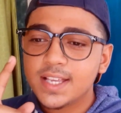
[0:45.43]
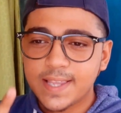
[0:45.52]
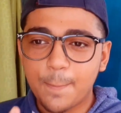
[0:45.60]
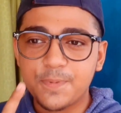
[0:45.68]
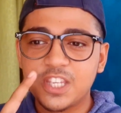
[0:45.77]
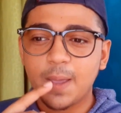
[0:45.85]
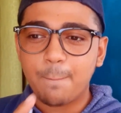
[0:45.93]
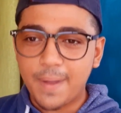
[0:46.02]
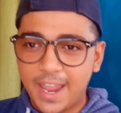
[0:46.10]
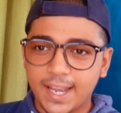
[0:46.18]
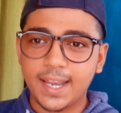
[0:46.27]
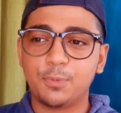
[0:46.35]
सबसे
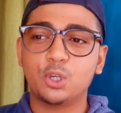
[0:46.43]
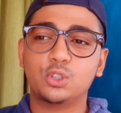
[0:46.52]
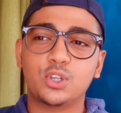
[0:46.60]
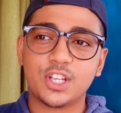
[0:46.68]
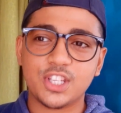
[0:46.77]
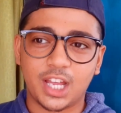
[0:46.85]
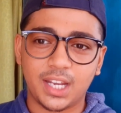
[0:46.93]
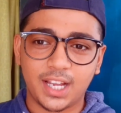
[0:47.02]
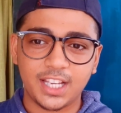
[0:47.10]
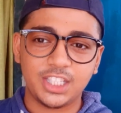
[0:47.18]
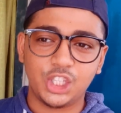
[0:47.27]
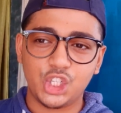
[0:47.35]
पहले को थोड़ा जाने
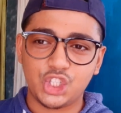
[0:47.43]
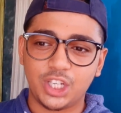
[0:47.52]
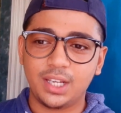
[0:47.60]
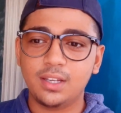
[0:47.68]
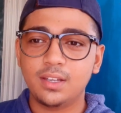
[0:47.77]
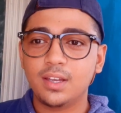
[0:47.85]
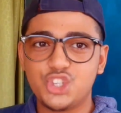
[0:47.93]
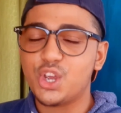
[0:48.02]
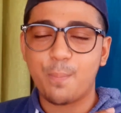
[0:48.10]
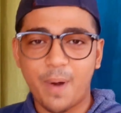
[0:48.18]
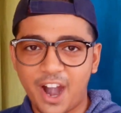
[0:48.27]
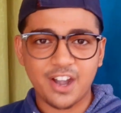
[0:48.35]
का है नीचे
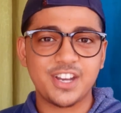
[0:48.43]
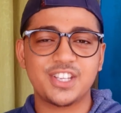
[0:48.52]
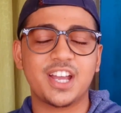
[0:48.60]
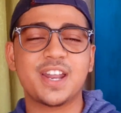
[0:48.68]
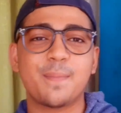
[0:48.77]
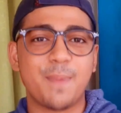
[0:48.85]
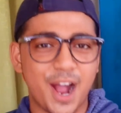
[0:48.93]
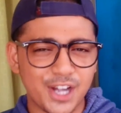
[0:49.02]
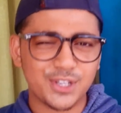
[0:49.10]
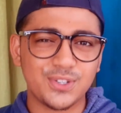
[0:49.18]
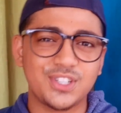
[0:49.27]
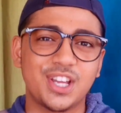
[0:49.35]
छे बाहर नहीं जाना है बाहर
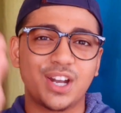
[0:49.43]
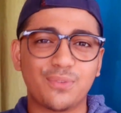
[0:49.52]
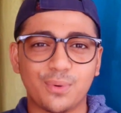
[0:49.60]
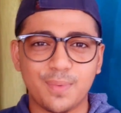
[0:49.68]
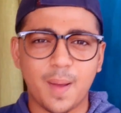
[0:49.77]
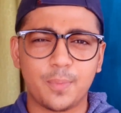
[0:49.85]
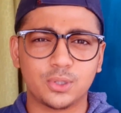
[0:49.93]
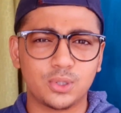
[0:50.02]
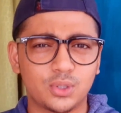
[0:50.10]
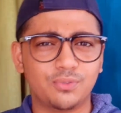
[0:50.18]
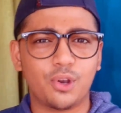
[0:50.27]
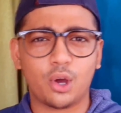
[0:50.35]
क्यों नहीं जाना वो भी आप लोगों
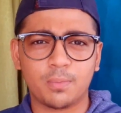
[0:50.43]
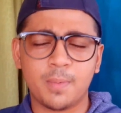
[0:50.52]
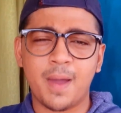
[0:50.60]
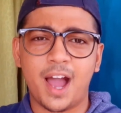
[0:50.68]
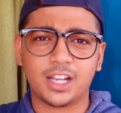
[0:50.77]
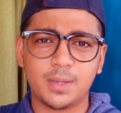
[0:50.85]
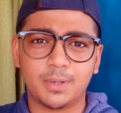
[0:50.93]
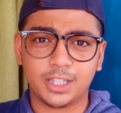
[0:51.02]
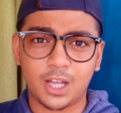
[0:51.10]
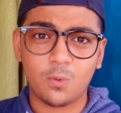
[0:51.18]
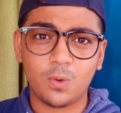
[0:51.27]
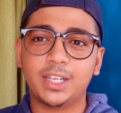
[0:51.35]
को ब्लॉग में मैं आगे
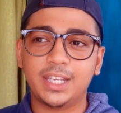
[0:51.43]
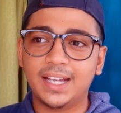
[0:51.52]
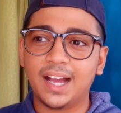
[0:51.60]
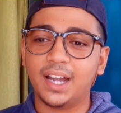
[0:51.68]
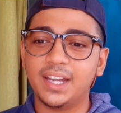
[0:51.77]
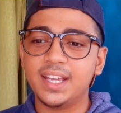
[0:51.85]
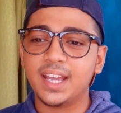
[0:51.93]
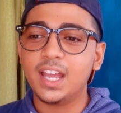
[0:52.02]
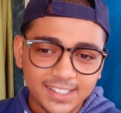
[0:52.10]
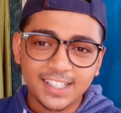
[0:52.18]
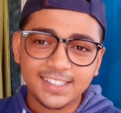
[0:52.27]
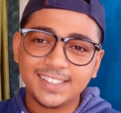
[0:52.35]
बताऊंगा मेरी गाड़ी
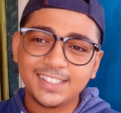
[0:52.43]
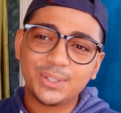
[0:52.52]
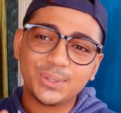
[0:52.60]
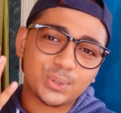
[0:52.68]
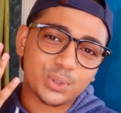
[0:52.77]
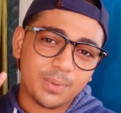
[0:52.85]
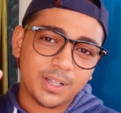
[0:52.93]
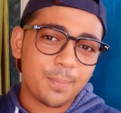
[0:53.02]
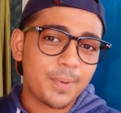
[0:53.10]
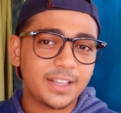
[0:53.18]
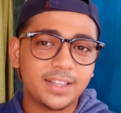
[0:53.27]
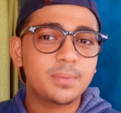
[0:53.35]
है सीन की उसको
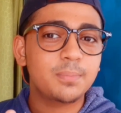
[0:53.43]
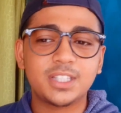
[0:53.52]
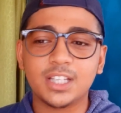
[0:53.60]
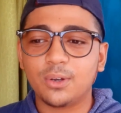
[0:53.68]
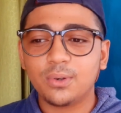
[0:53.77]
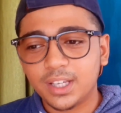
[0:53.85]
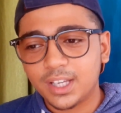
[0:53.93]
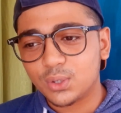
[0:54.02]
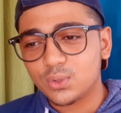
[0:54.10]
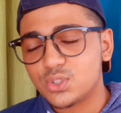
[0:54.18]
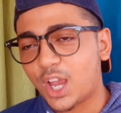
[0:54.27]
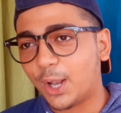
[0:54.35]
मतलब एक दिन भी चालू नहीं किया
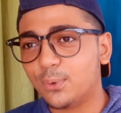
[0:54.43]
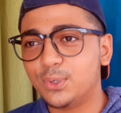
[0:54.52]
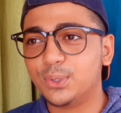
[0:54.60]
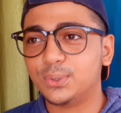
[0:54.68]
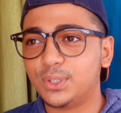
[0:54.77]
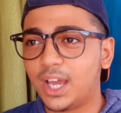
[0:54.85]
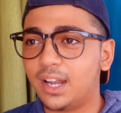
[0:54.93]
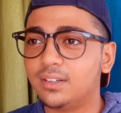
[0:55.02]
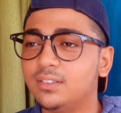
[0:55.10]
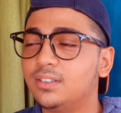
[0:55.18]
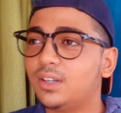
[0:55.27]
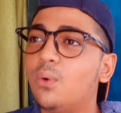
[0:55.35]
तो चालू नहीं होती
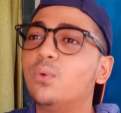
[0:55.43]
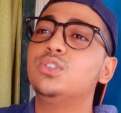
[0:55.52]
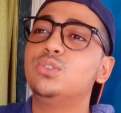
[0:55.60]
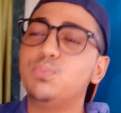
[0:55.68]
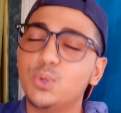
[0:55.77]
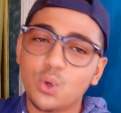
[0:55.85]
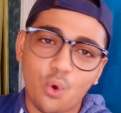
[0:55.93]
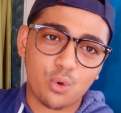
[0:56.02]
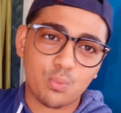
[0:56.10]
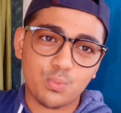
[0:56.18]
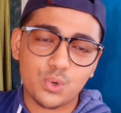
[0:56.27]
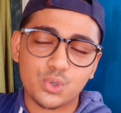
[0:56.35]
एंड नाउ इट्स बिन
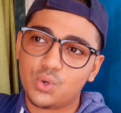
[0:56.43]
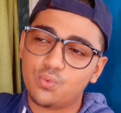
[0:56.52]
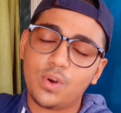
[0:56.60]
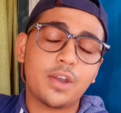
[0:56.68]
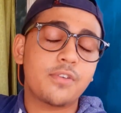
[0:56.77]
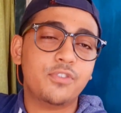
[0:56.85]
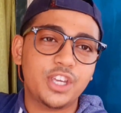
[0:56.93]
ऑलमोस्ट वन